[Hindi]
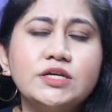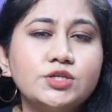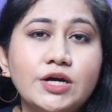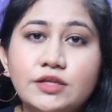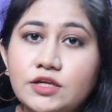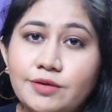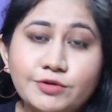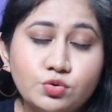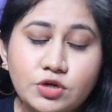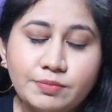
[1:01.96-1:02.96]
तीन चार दिन की मैं
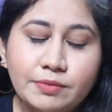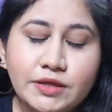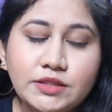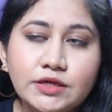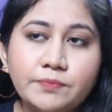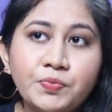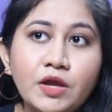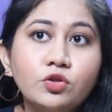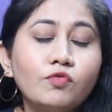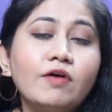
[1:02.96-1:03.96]
छुट्टी पे मैं थी
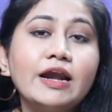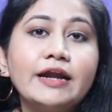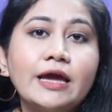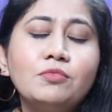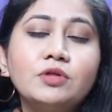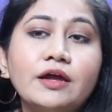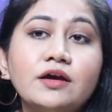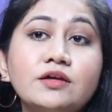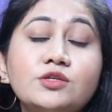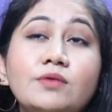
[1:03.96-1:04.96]
तो वो वाला टाइम होता है
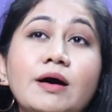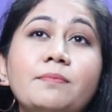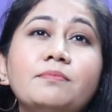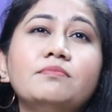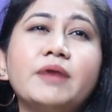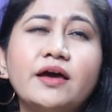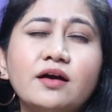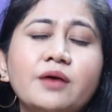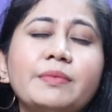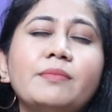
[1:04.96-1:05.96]
ना कि जब आप
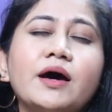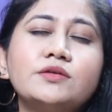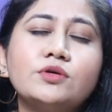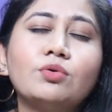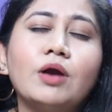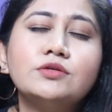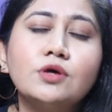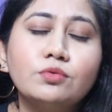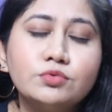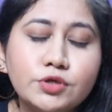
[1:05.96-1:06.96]
भयंकर बीमारी से थोड़ा
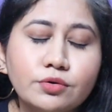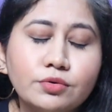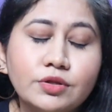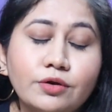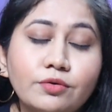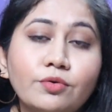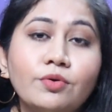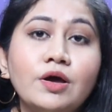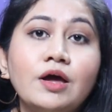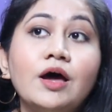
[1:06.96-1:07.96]
सा उठे होते हो
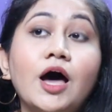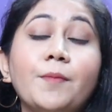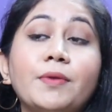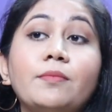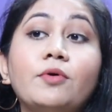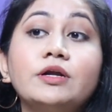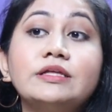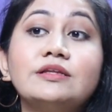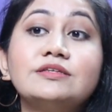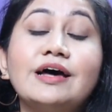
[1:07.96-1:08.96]
आपका बॉडी
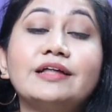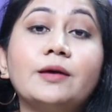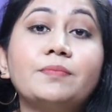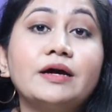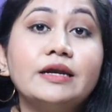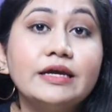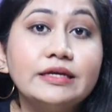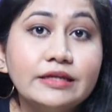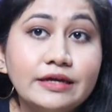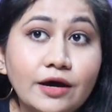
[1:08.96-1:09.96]
इतना साथ आपका
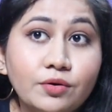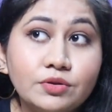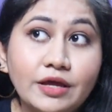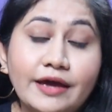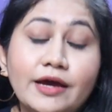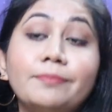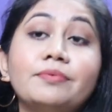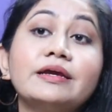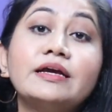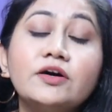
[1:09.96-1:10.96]
नहीं दे रहा होता है आप
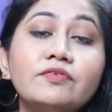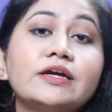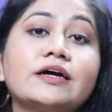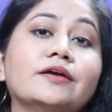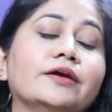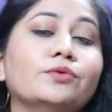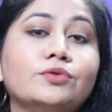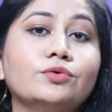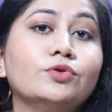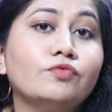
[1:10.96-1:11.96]
रिकवर कर रहे
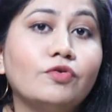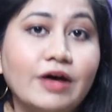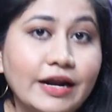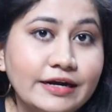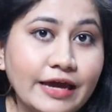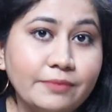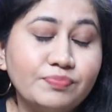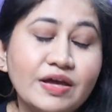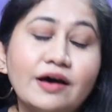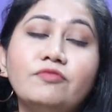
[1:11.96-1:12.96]
होते हो तो वो वाला
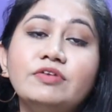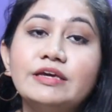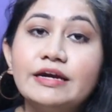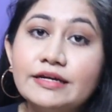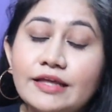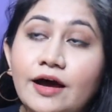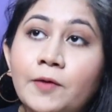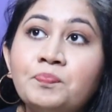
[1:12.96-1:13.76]
टाइम था वीकेंड था